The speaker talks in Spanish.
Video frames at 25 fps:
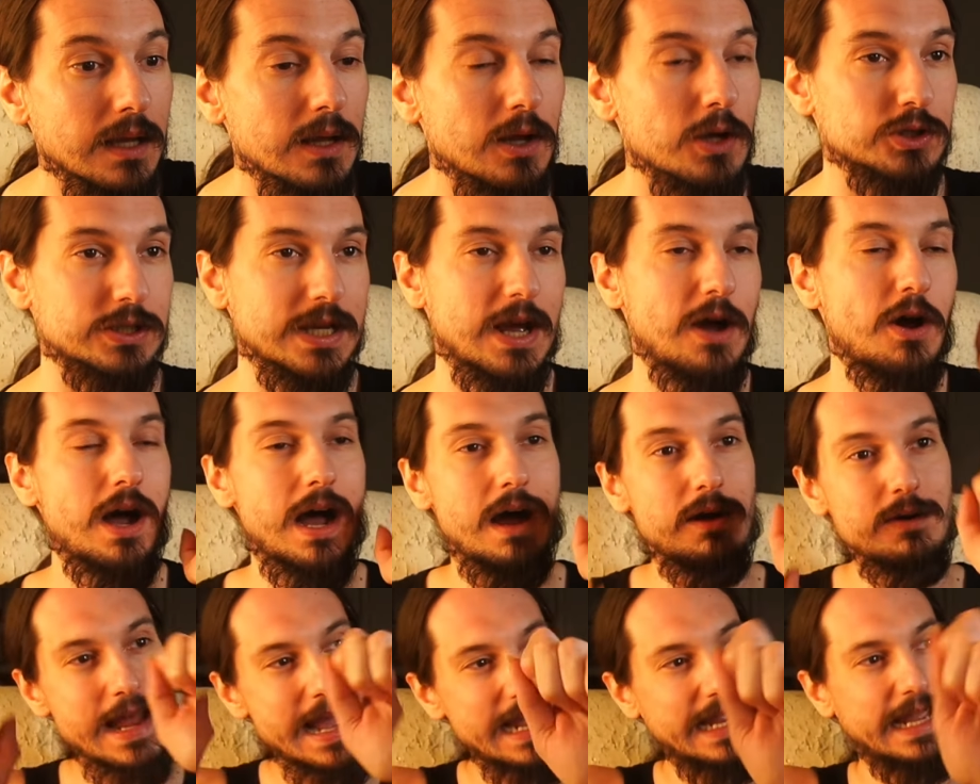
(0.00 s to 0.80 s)
O sea,
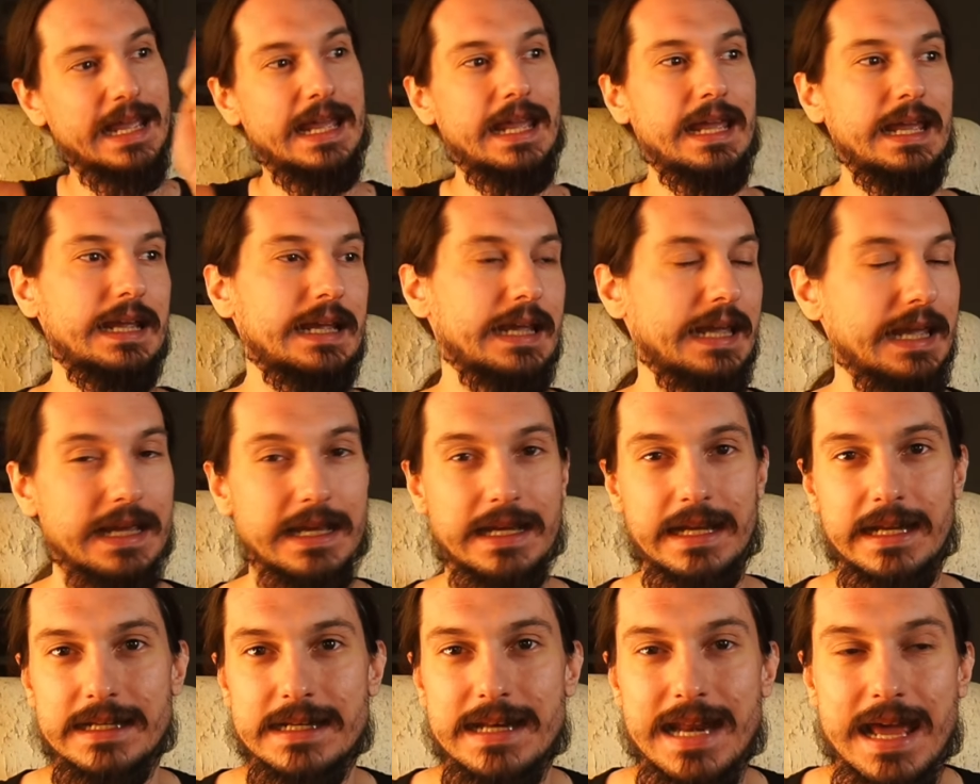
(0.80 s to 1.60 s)
ahora que,
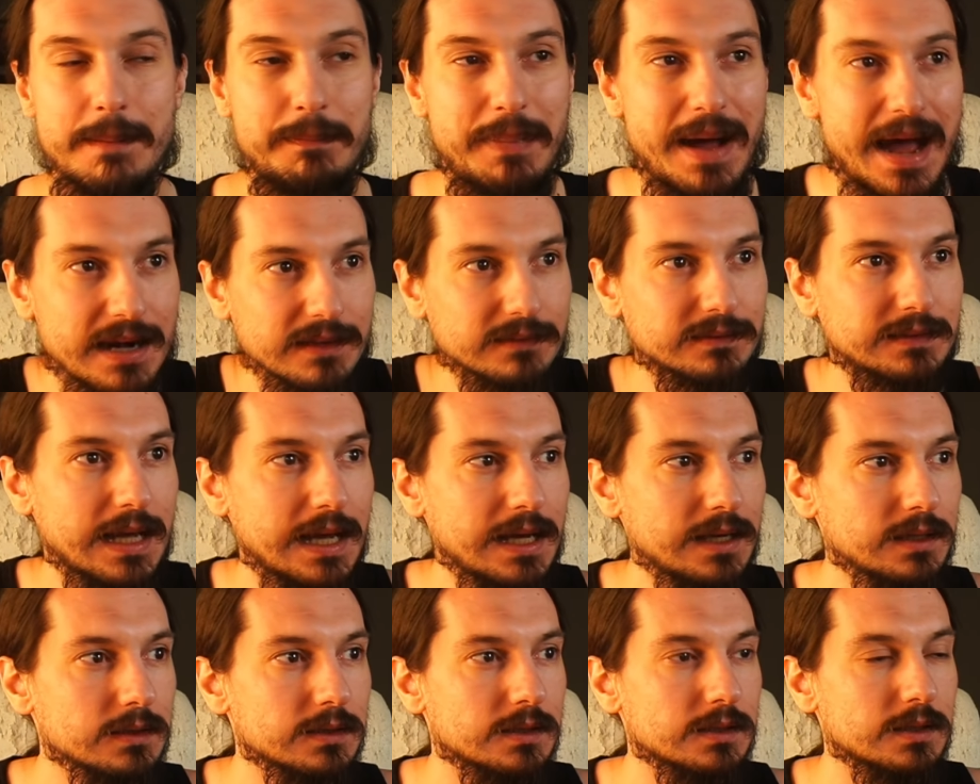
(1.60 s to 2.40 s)
la
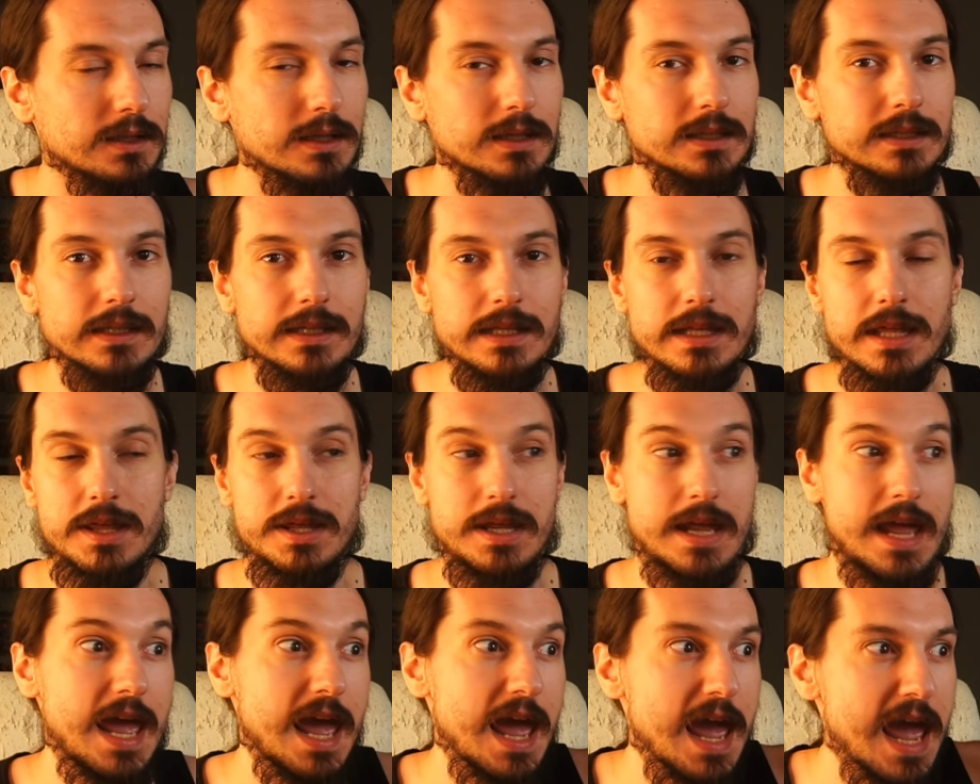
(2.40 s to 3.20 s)
aparta...
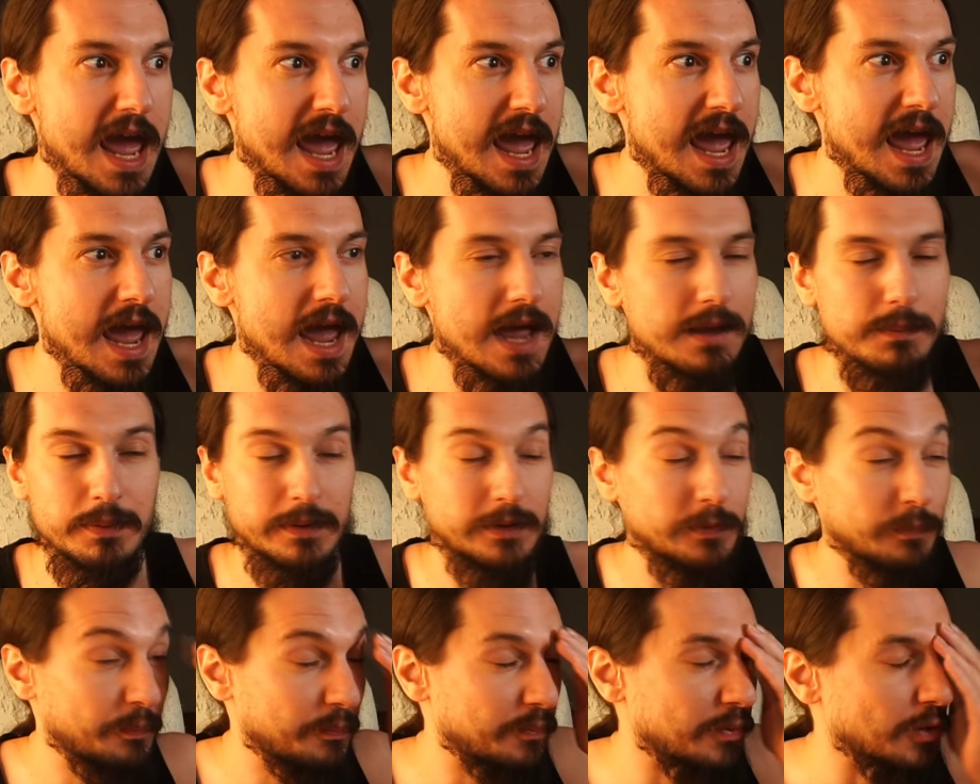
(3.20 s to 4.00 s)
Eh, eh,
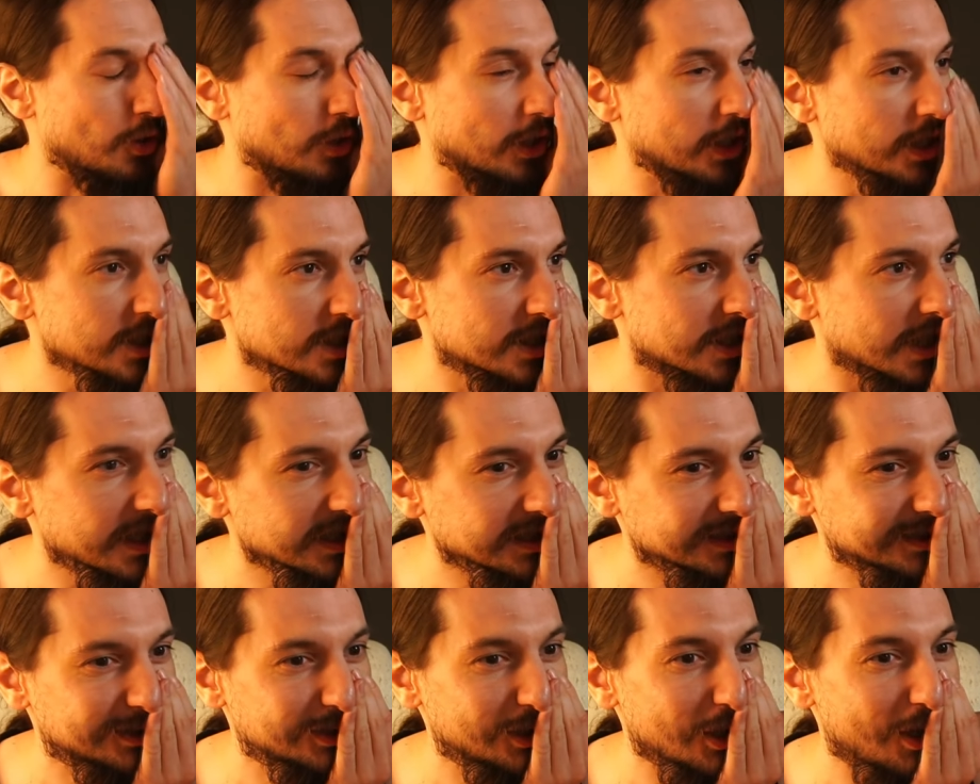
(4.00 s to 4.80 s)
¿Pero, qué es
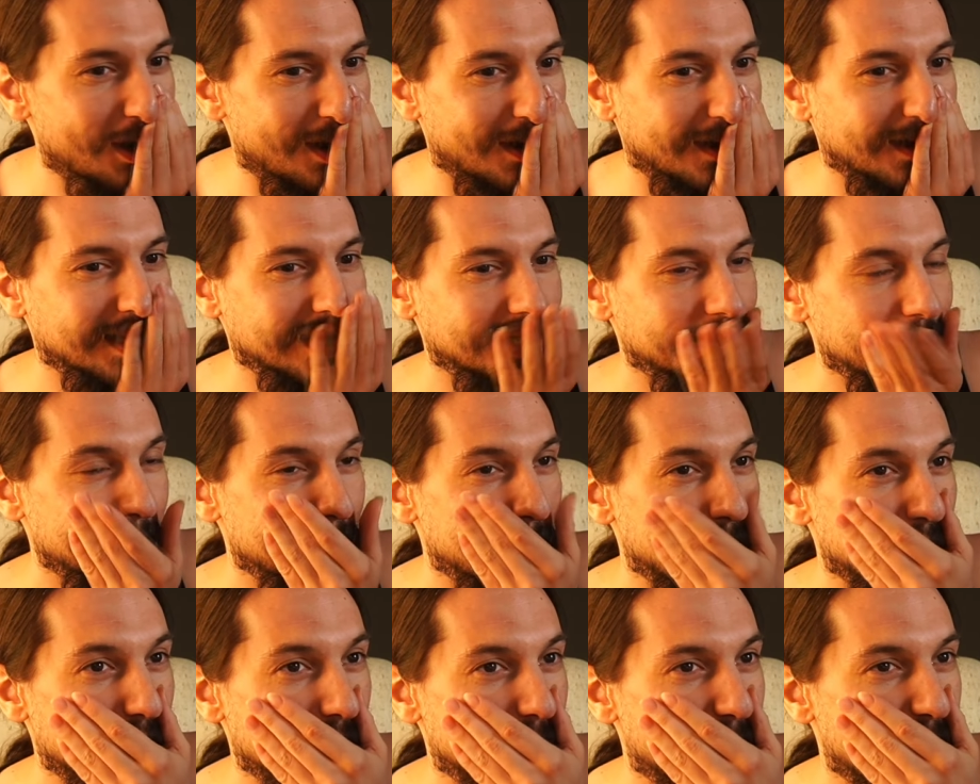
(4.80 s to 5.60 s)
esto?
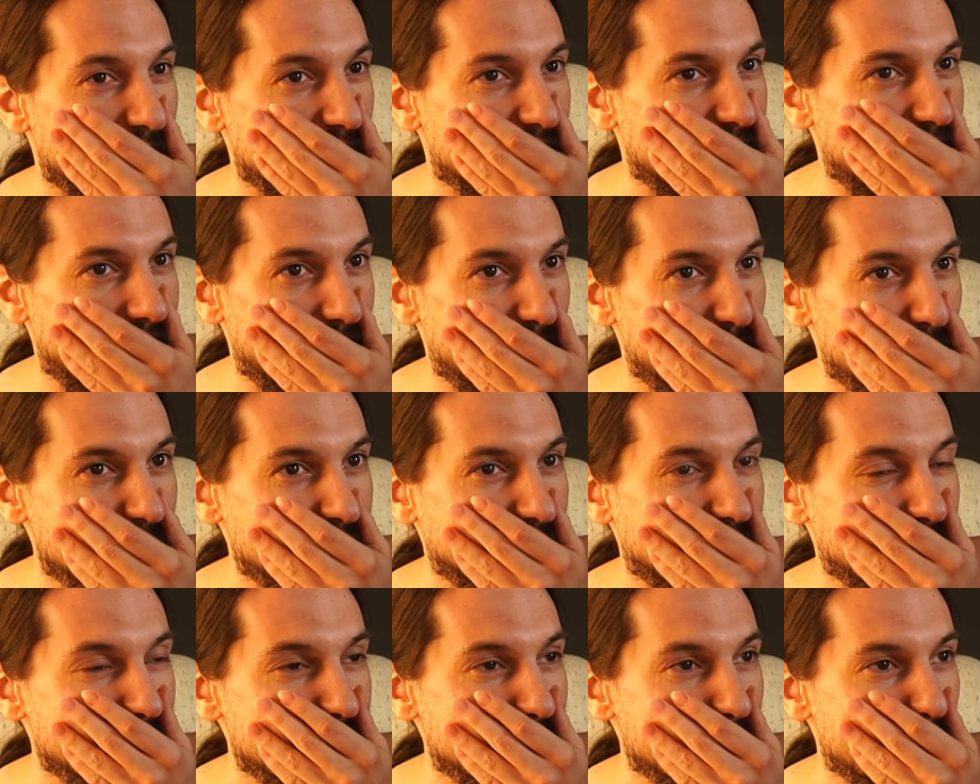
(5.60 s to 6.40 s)
Pero por favor,
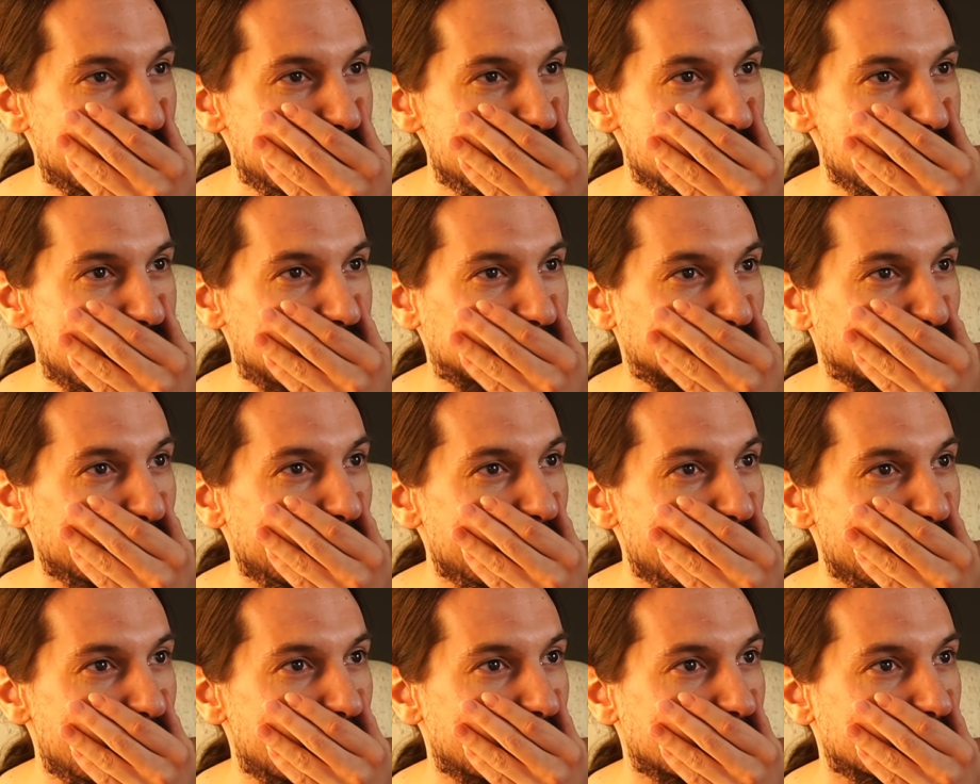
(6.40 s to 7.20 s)
qué vergüenza
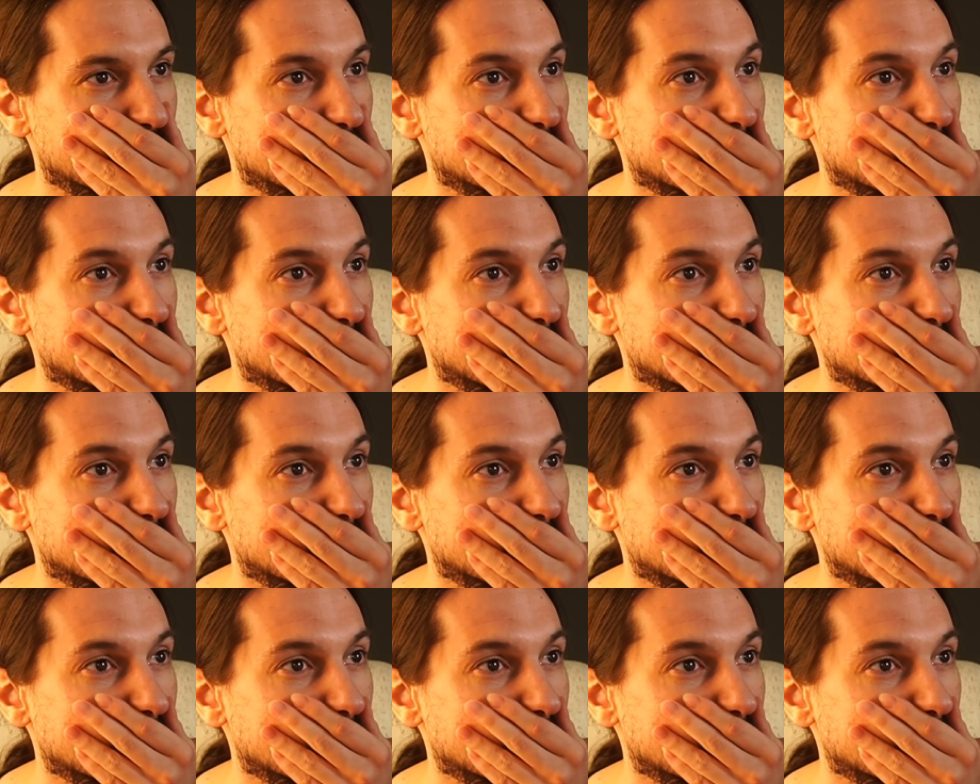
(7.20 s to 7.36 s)
todo.